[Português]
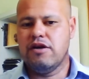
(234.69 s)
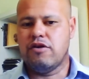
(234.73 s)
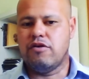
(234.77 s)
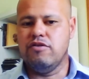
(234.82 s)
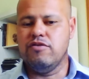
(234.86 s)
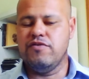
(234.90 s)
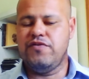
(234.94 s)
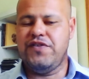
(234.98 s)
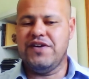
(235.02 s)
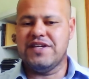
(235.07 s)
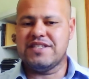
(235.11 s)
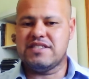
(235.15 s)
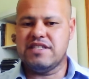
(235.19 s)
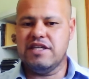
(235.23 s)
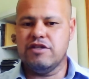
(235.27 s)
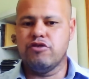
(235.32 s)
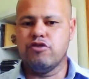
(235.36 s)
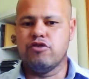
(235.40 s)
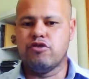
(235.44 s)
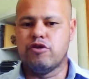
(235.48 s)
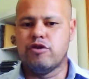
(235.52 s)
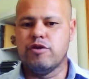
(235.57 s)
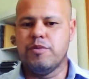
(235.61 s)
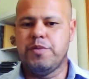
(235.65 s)
com,
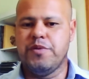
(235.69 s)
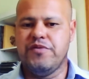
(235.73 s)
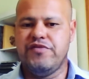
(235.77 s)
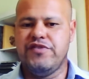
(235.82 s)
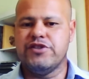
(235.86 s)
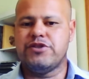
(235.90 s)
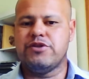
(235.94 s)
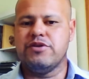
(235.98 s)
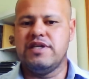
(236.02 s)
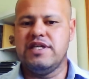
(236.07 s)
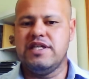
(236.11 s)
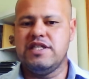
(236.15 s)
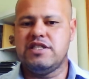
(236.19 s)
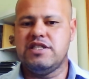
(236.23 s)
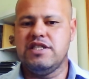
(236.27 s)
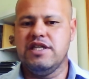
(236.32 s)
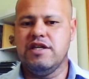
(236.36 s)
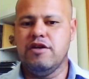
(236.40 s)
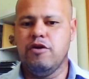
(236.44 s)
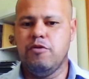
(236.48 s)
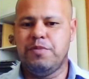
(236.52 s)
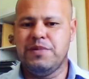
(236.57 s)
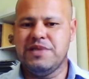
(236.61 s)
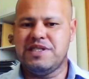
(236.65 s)
fazendo do grupo
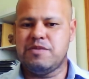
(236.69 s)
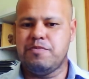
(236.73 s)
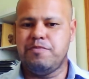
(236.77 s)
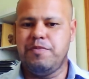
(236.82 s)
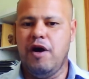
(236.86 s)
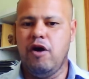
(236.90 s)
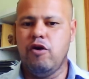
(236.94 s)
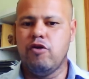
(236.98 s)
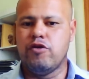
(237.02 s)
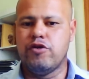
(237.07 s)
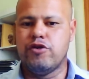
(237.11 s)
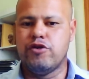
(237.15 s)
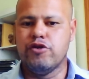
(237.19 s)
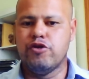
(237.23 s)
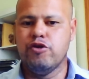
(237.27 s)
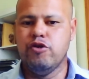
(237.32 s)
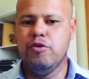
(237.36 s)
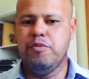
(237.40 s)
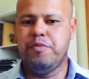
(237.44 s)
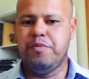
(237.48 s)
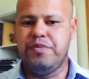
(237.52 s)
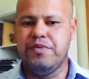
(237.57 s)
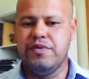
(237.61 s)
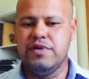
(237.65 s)
Votorantim o principal
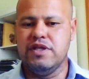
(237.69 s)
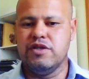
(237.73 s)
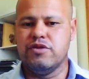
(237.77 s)
grupo